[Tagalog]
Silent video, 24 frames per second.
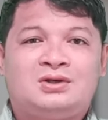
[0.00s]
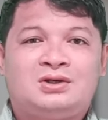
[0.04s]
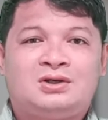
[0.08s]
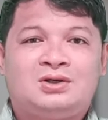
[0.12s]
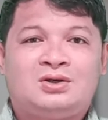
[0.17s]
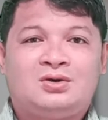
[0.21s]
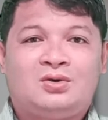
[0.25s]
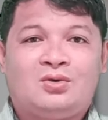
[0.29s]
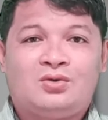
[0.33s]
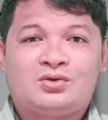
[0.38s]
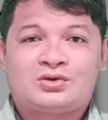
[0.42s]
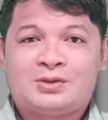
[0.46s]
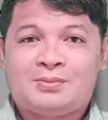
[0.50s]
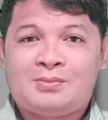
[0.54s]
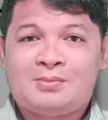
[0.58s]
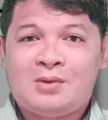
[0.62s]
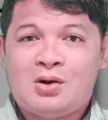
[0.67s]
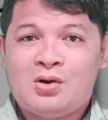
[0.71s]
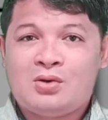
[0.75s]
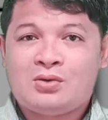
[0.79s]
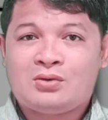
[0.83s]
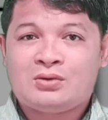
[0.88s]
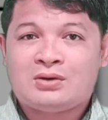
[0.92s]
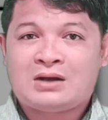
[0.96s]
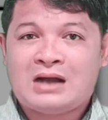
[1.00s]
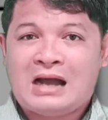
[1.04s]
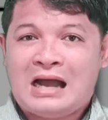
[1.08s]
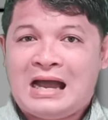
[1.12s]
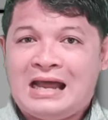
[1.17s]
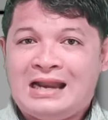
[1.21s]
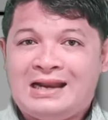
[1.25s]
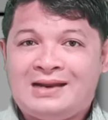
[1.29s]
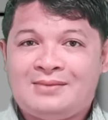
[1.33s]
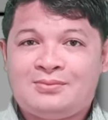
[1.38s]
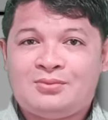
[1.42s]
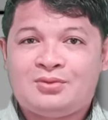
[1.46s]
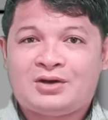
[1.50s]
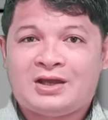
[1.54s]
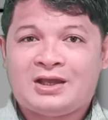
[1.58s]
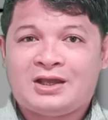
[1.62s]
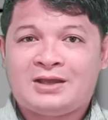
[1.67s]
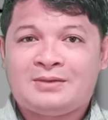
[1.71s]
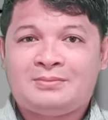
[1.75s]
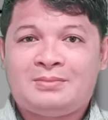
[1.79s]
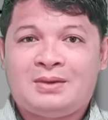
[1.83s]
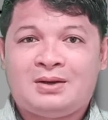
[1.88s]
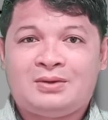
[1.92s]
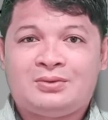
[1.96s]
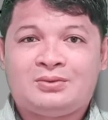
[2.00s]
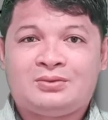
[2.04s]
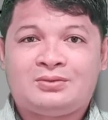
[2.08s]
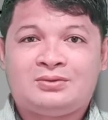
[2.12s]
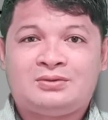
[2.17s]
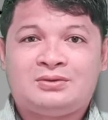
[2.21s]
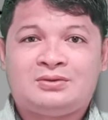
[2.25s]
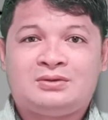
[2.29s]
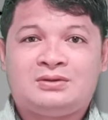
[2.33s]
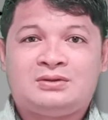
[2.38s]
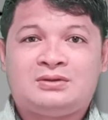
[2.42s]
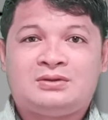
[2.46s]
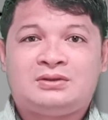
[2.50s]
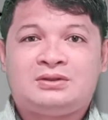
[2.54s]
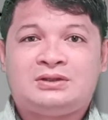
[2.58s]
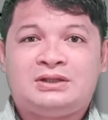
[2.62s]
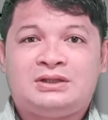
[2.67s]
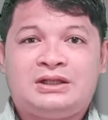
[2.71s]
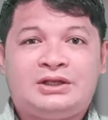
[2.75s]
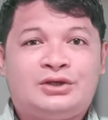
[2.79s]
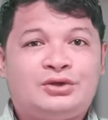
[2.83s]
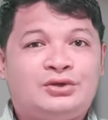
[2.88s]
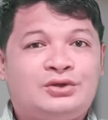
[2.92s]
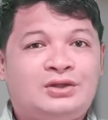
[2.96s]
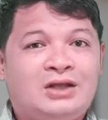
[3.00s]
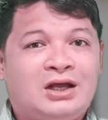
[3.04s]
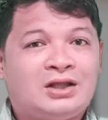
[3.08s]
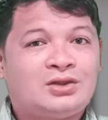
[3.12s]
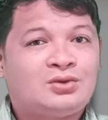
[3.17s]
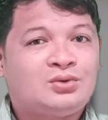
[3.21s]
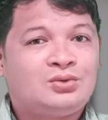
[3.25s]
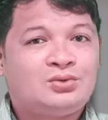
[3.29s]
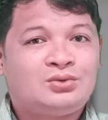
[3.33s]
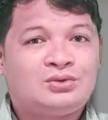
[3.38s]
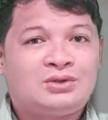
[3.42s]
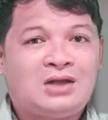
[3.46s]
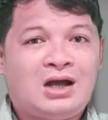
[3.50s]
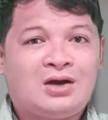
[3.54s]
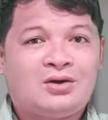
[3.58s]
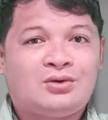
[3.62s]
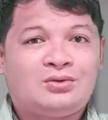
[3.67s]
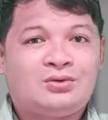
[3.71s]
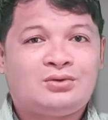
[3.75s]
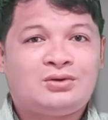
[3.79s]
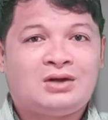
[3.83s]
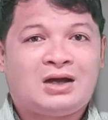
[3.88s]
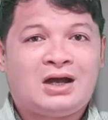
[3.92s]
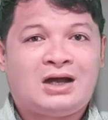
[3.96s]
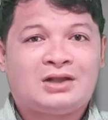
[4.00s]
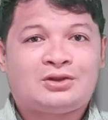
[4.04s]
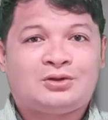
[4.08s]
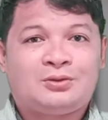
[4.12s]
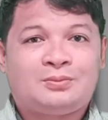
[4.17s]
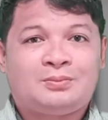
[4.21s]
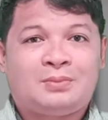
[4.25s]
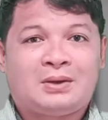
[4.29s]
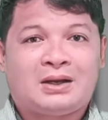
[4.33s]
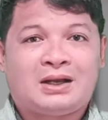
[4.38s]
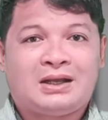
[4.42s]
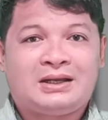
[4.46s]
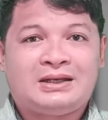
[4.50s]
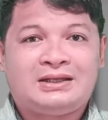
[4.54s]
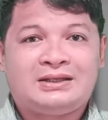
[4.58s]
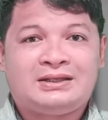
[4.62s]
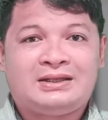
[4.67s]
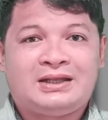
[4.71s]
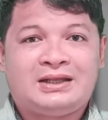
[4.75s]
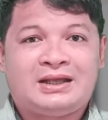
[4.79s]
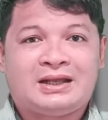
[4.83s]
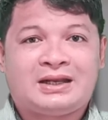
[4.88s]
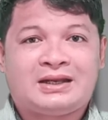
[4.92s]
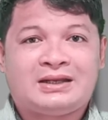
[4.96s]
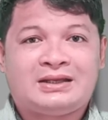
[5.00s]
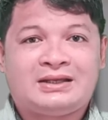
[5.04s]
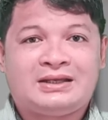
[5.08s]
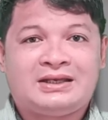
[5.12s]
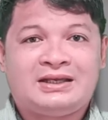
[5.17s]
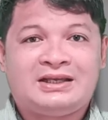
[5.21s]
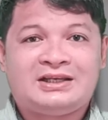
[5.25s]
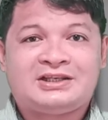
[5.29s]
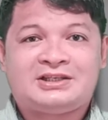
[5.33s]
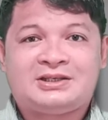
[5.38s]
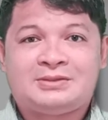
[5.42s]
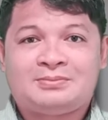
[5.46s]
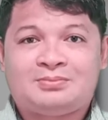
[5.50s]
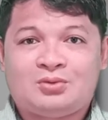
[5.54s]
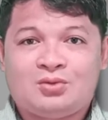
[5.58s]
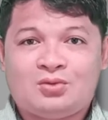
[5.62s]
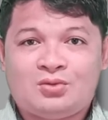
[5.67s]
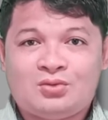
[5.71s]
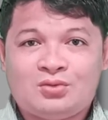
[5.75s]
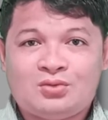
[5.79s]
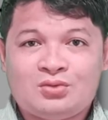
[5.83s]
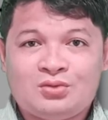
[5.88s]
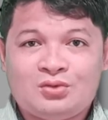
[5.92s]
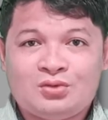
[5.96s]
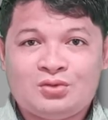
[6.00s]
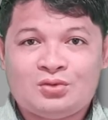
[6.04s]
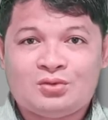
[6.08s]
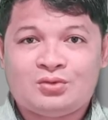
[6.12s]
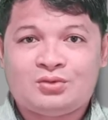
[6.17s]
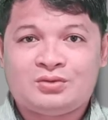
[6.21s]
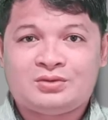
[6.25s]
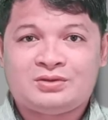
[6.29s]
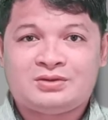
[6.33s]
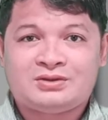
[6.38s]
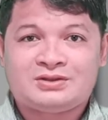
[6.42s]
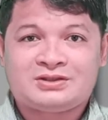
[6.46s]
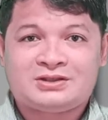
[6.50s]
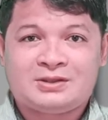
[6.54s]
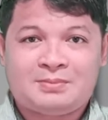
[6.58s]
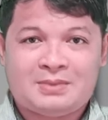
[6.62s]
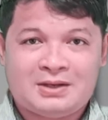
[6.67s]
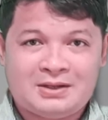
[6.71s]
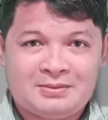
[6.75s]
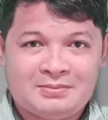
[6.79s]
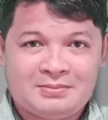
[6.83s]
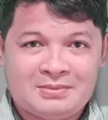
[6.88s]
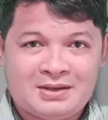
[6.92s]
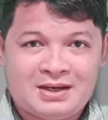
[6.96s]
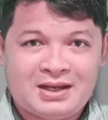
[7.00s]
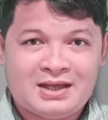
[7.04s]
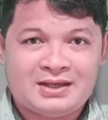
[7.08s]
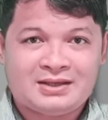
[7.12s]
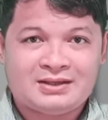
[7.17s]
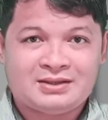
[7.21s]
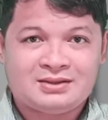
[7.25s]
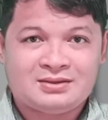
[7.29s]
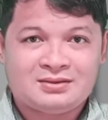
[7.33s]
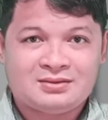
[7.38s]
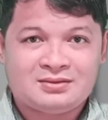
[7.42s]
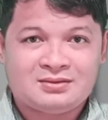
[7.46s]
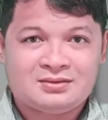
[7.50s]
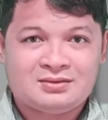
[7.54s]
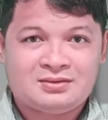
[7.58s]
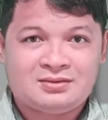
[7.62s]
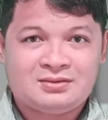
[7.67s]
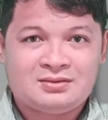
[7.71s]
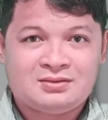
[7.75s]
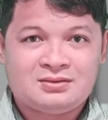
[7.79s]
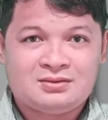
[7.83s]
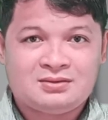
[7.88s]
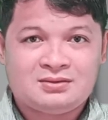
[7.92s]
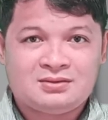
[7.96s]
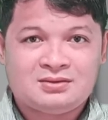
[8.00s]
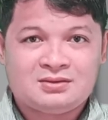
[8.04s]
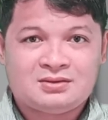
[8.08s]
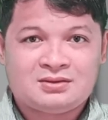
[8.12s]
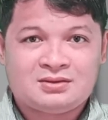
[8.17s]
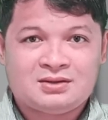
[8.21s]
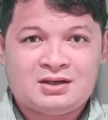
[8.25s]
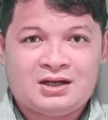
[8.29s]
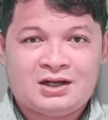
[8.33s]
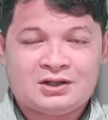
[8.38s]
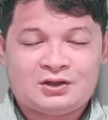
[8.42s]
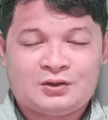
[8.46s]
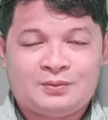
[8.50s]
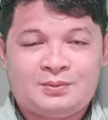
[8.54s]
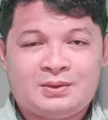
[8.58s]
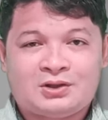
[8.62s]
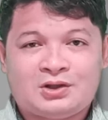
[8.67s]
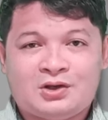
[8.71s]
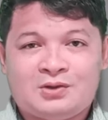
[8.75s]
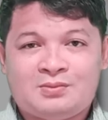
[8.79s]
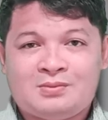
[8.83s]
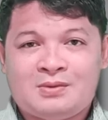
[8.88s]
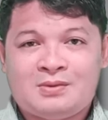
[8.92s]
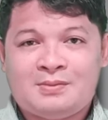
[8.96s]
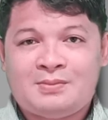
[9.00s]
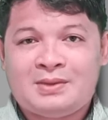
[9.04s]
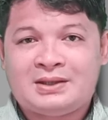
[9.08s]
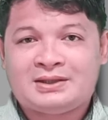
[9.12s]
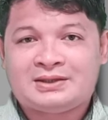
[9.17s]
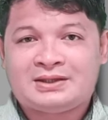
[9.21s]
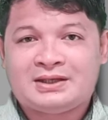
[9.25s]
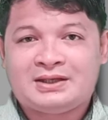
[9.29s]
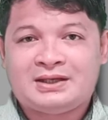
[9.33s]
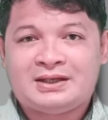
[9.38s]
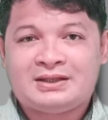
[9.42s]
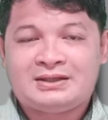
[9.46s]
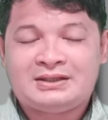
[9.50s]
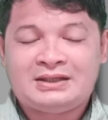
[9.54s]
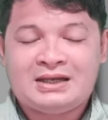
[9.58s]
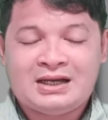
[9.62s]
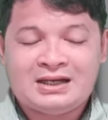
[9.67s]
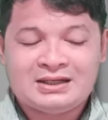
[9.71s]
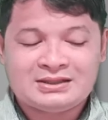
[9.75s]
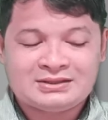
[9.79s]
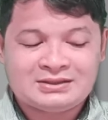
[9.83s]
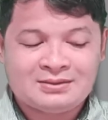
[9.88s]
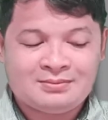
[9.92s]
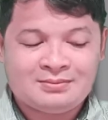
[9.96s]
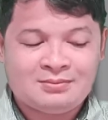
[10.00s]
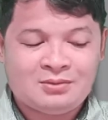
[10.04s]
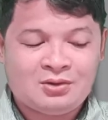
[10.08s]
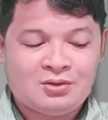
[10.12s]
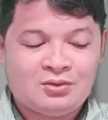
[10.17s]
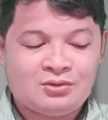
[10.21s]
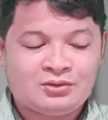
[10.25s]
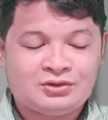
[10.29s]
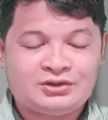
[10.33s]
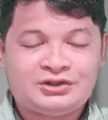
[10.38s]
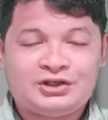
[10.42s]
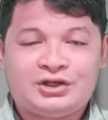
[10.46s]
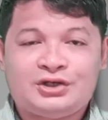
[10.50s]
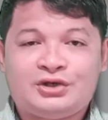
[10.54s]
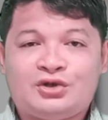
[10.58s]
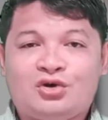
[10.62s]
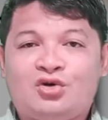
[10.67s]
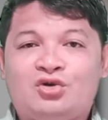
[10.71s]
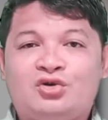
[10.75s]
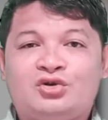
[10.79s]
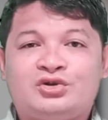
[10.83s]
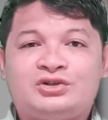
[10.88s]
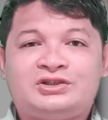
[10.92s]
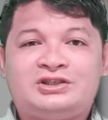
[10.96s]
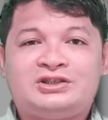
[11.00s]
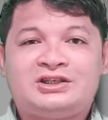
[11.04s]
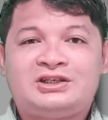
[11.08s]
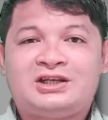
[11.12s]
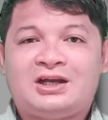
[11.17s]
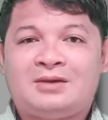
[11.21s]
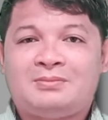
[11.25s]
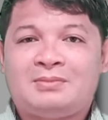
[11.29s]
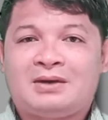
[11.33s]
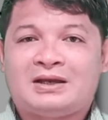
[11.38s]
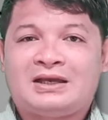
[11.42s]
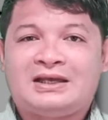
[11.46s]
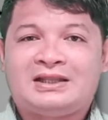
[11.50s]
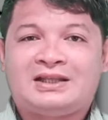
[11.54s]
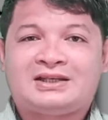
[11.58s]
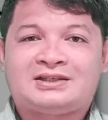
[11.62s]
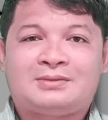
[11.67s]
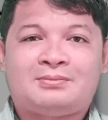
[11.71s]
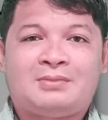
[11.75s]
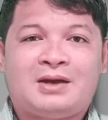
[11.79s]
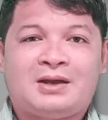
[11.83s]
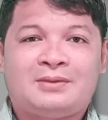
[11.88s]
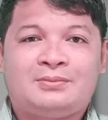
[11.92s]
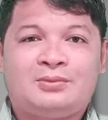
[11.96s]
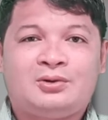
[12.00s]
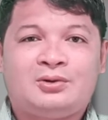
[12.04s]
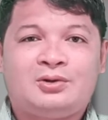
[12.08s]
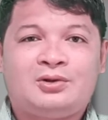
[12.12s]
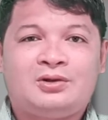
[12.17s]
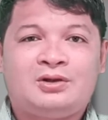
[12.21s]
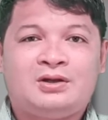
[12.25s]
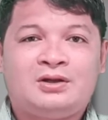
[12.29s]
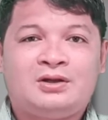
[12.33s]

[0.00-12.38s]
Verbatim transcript: ug sa maong kaalam mo kay balo Di gid nato undangon ang atong pagka-leader isip ulo sa panimalay. Ato bitaw mabantayan diha sa maong genealogy nga makita sa Bible.